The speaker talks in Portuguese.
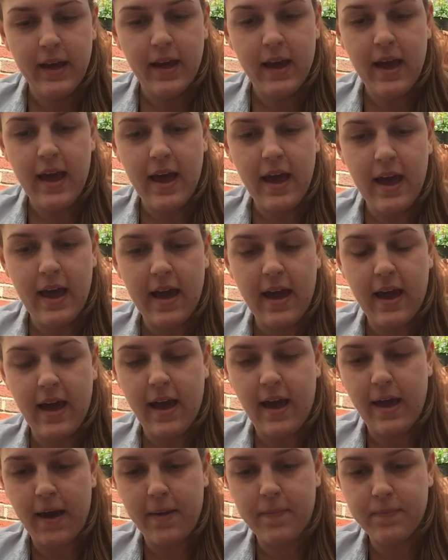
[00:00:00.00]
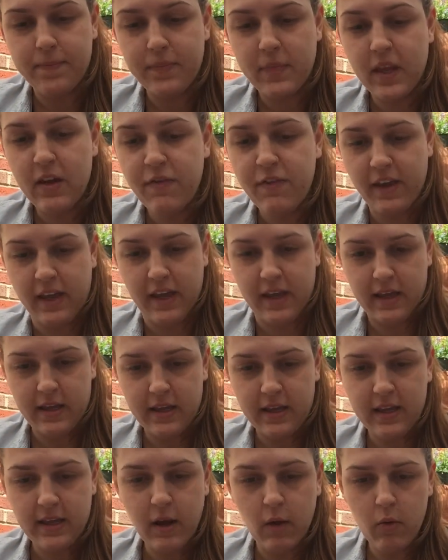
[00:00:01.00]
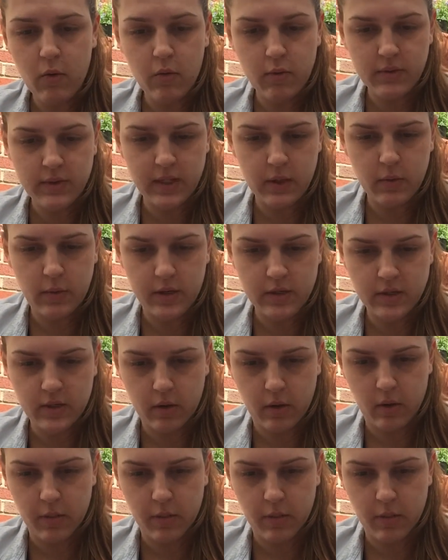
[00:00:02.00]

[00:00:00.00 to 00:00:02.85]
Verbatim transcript: É... Enfim, então com 5 anos que eu